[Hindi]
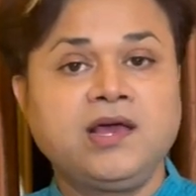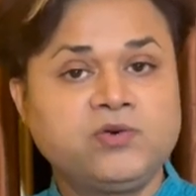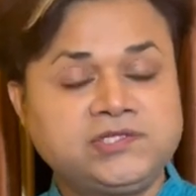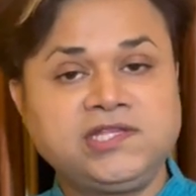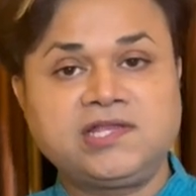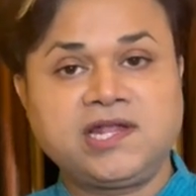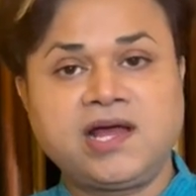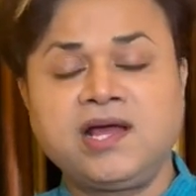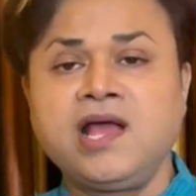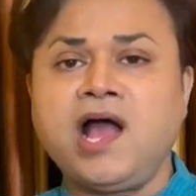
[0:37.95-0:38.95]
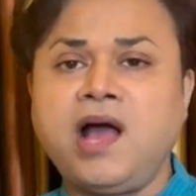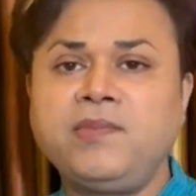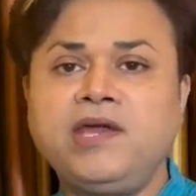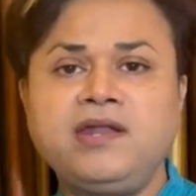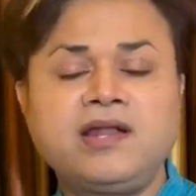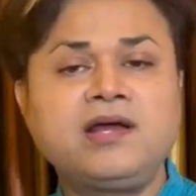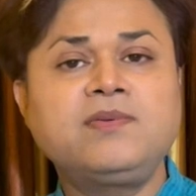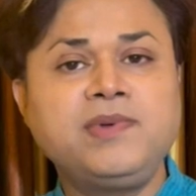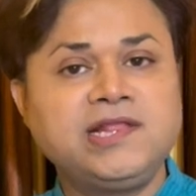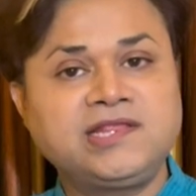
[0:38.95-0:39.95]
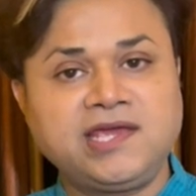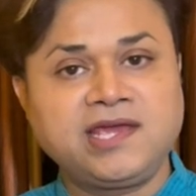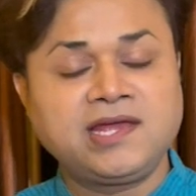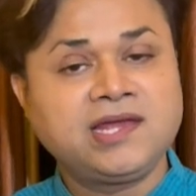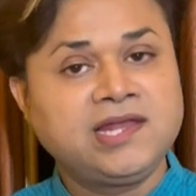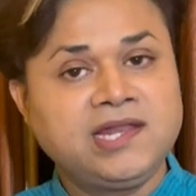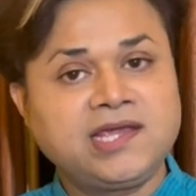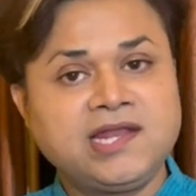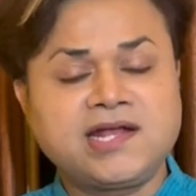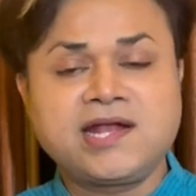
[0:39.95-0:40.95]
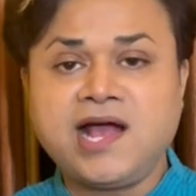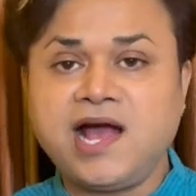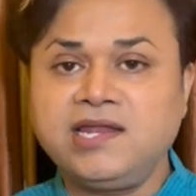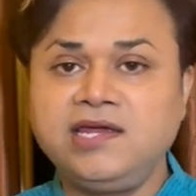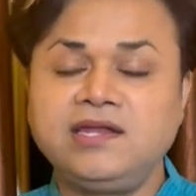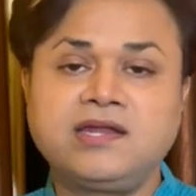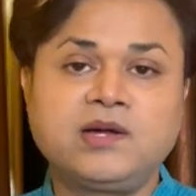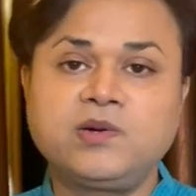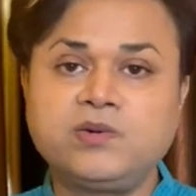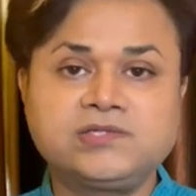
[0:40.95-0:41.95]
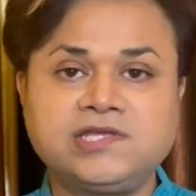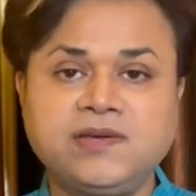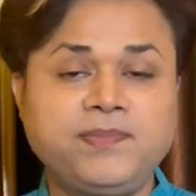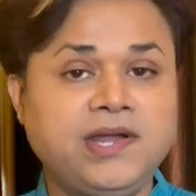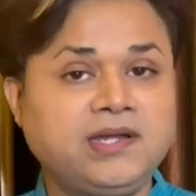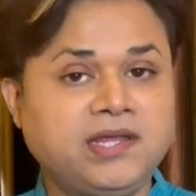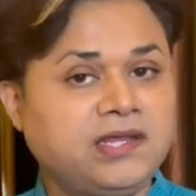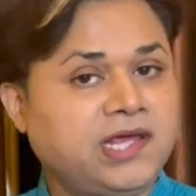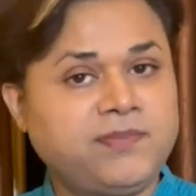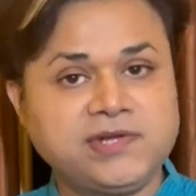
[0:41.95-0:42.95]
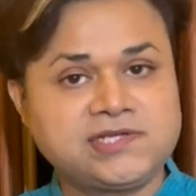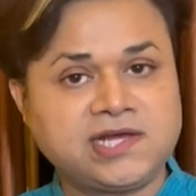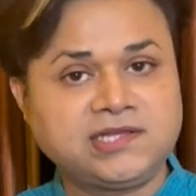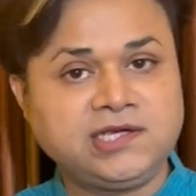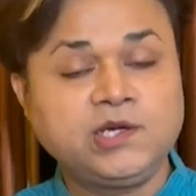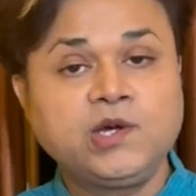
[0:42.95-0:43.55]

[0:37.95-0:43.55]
उसी तरह हमें रंग मिलते हैं लेकिन खाली रंगों से पेंटिंग नहीं बन जाती